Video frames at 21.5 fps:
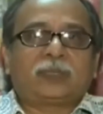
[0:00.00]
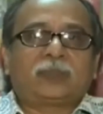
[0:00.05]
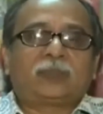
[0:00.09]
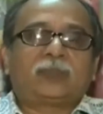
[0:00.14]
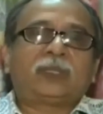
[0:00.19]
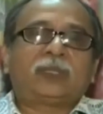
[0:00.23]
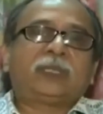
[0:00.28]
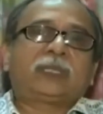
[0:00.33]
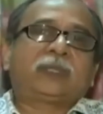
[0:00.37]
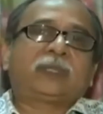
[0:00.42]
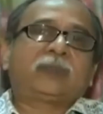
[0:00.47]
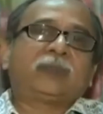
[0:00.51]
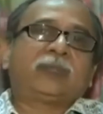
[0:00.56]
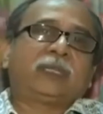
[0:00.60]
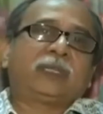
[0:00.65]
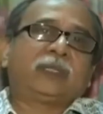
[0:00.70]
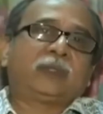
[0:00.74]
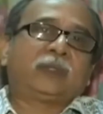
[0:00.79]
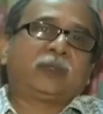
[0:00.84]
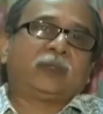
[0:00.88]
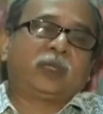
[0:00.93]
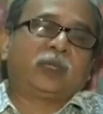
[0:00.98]
দেওয়া হয় এটা হয়ে
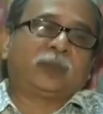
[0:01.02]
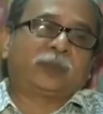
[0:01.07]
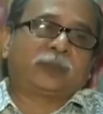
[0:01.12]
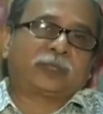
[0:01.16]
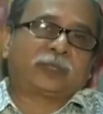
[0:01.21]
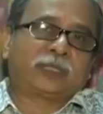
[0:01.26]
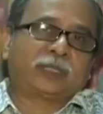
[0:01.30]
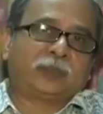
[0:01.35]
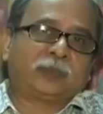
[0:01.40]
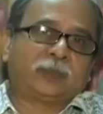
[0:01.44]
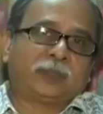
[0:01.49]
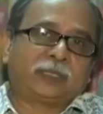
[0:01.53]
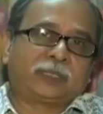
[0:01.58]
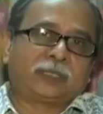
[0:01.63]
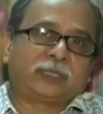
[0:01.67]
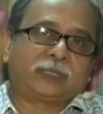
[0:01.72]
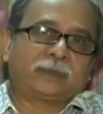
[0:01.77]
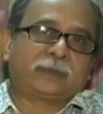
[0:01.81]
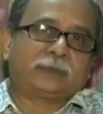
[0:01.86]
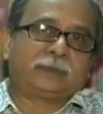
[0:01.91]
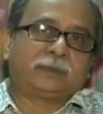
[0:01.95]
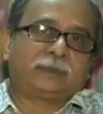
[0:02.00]
গেল গোলাপশার
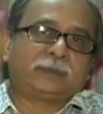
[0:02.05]
মাজার